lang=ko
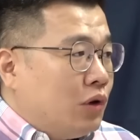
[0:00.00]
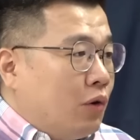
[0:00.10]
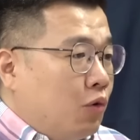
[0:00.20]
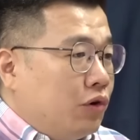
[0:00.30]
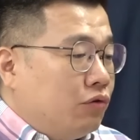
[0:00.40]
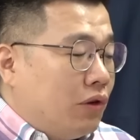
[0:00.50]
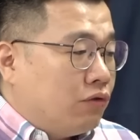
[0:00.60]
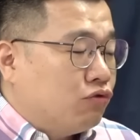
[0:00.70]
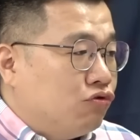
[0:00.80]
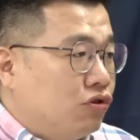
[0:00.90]
최고위원 내,
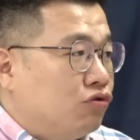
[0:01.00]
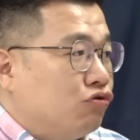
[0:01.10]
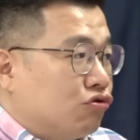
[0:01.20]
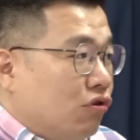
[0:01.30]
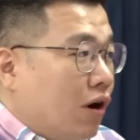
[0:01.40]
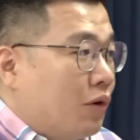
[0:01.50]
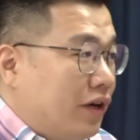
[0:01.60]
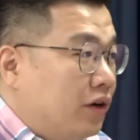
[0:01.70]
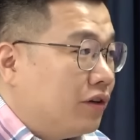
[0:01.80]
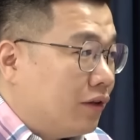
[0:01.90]
누구는 누구 수학하고
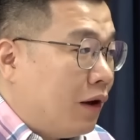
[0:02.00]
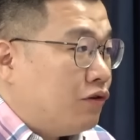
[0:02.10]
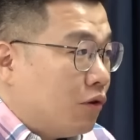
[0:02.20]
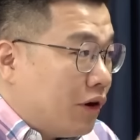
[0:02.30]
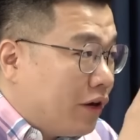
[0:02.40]
이럴 때 사회수학하고 그렇죠.